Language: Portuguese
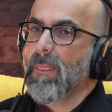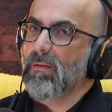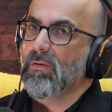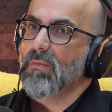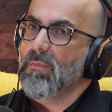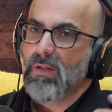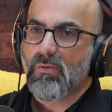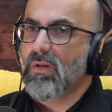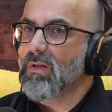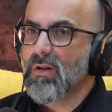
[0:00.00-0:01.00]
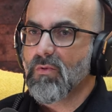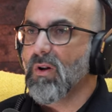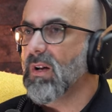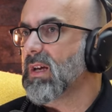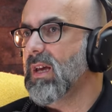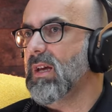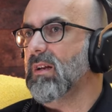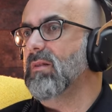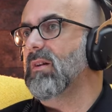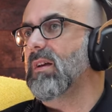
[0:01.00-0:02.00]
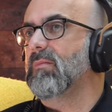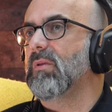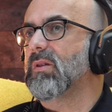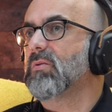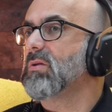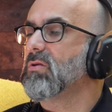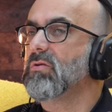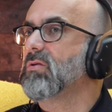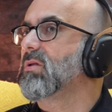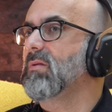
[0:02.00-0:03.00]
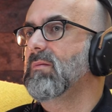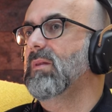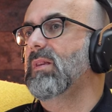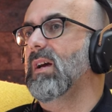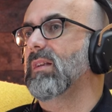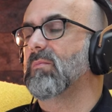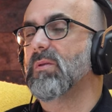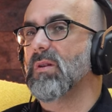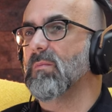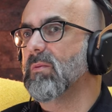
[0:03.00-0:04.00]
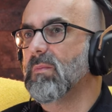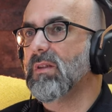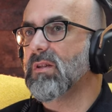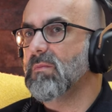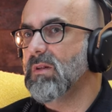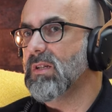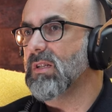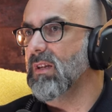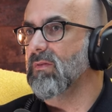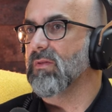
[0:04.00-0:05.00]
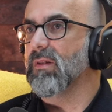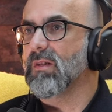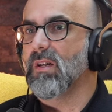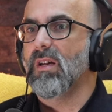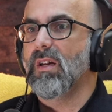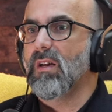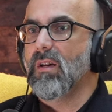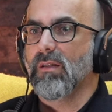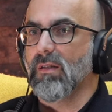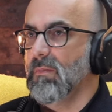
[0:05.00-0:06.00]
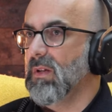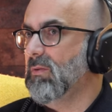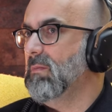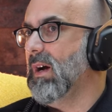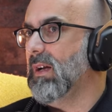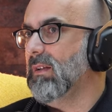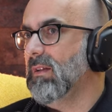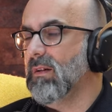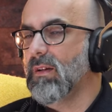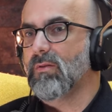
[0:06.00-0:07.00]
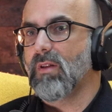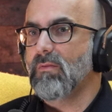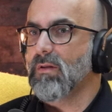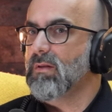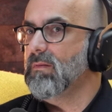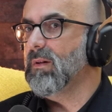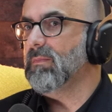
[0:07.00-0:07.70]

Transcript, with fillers: de uma maturação qualquer, não é? As coisas não são imediatas. Por exemplo, uma das minhas divas também do mal, não é? Eu tenho assim uma,